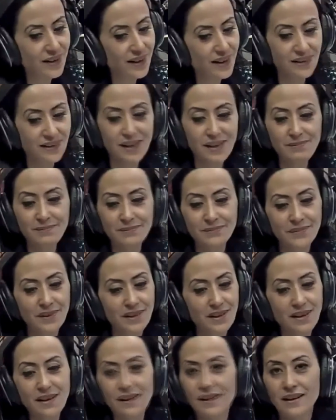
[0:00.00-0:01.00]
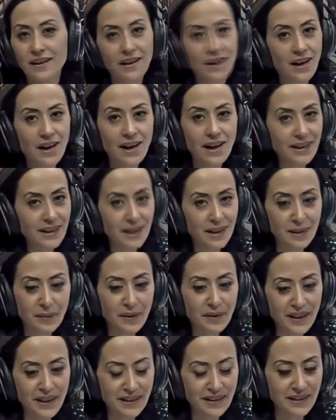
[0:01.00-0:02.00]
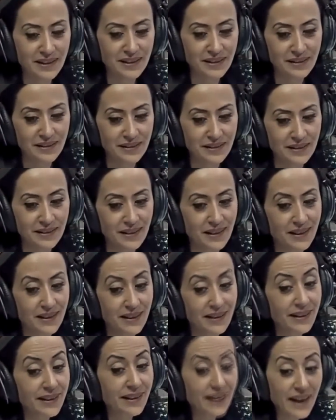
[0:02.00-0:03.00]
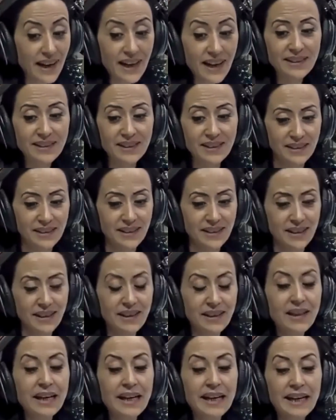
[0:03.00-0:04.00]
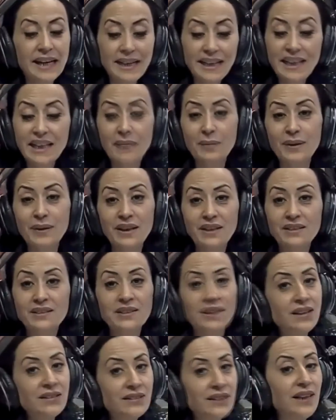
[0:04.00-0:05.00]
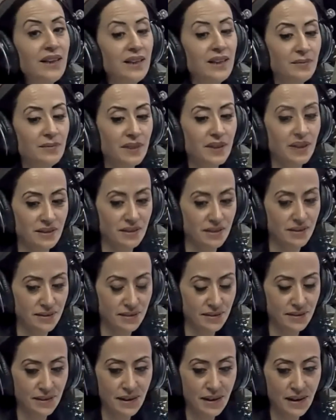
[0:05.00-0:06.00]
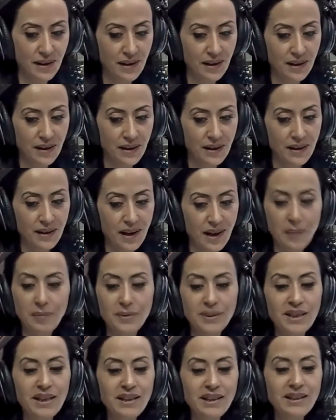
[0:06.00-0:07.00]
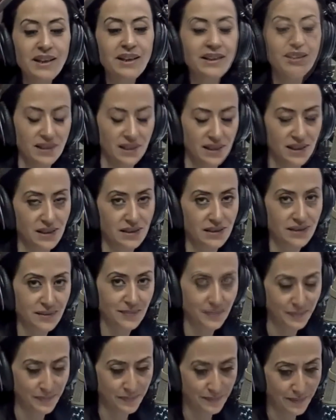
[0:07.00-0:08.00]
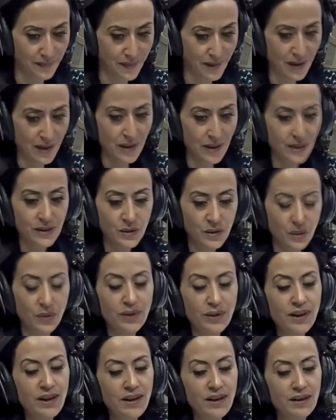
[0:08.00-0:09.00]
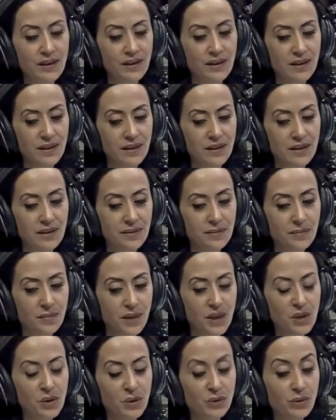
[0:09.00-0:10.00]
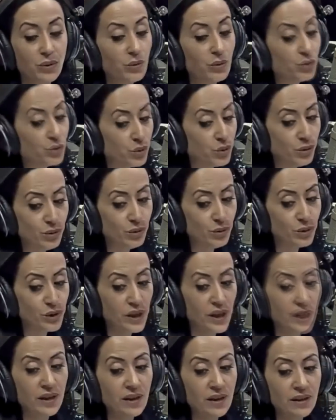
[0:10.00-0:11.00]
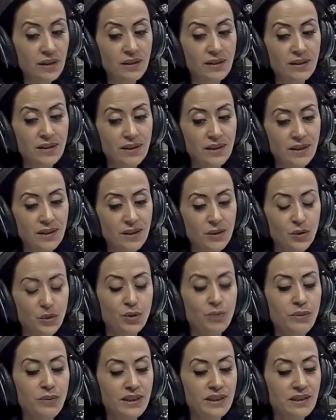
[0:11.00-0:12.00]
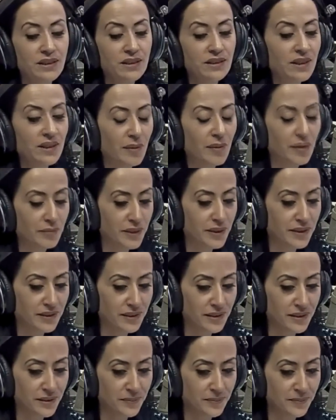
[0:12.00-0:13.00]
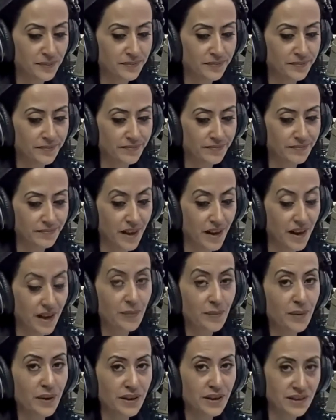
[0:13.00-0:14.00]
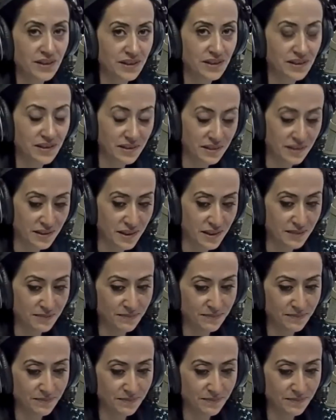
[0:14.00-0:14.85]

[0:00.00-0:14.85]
Adam hayır hanımefendi ne yazık ki iyi bir insan değilim dedi. Hapishaneden yeni çıktım. Sonra baş önde usulca cümlesini tamamladı. Araba hırsızlığından.